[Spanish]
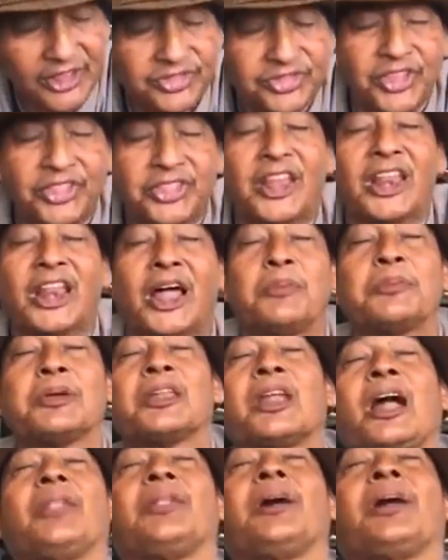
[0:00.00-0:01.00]
y tener la
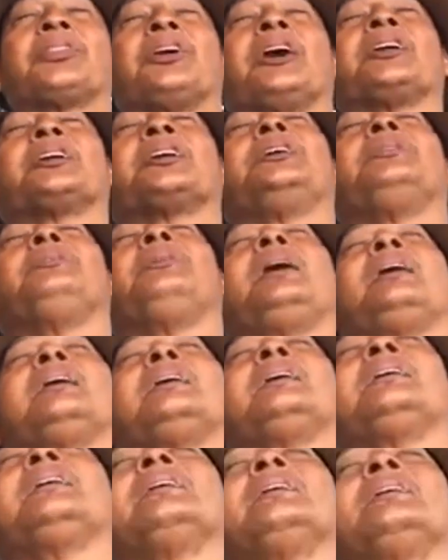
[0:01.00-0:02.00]
mirada hacia arriba,
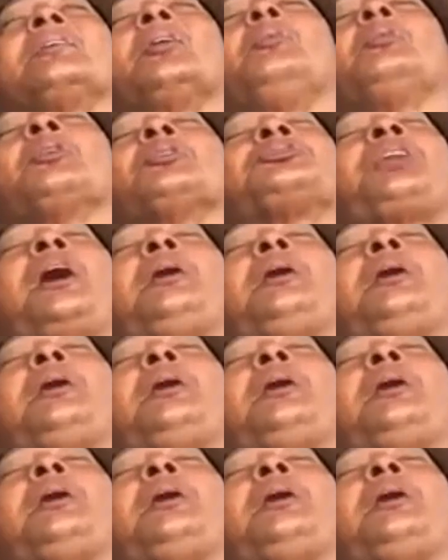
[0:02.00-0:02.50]
como